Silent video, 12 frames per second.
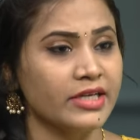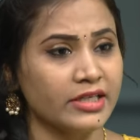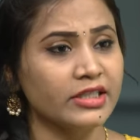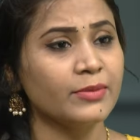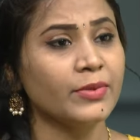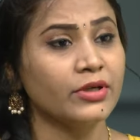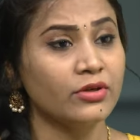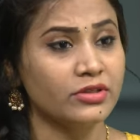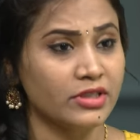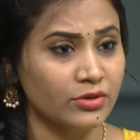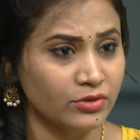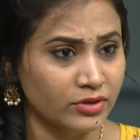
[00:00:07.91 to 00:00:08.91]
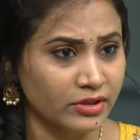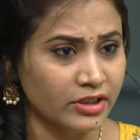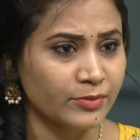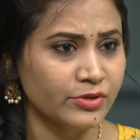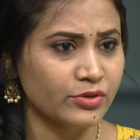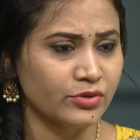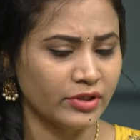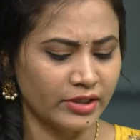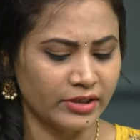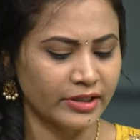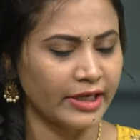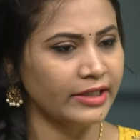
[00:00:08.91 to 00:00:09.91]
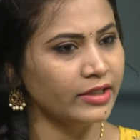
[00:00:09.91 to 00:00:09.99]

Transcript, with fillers: చక్కచక్క పనులు జరుగుతున్నట్టు అనిపిస్తున్నాయి అంటే